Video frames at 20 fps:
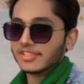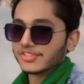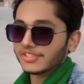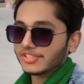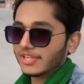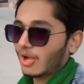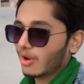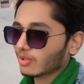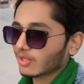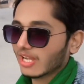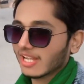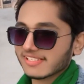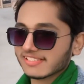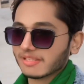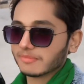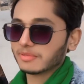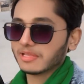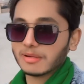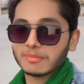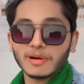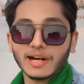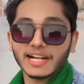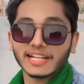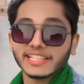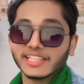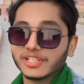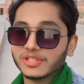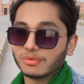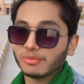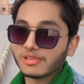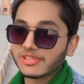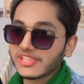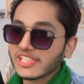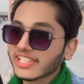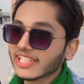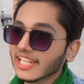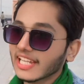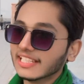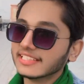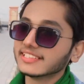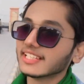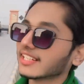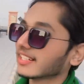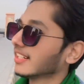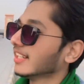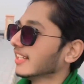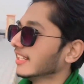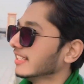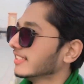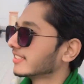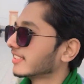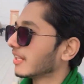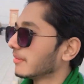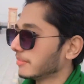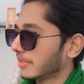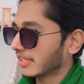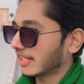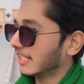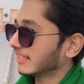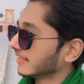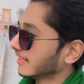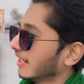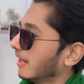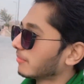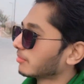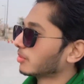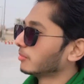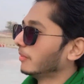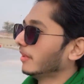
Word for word: सुनाओ गाइस अभी हम आ गए यूनिवर्सिटी के अंदर इसकी हम दिखाते हैं आपको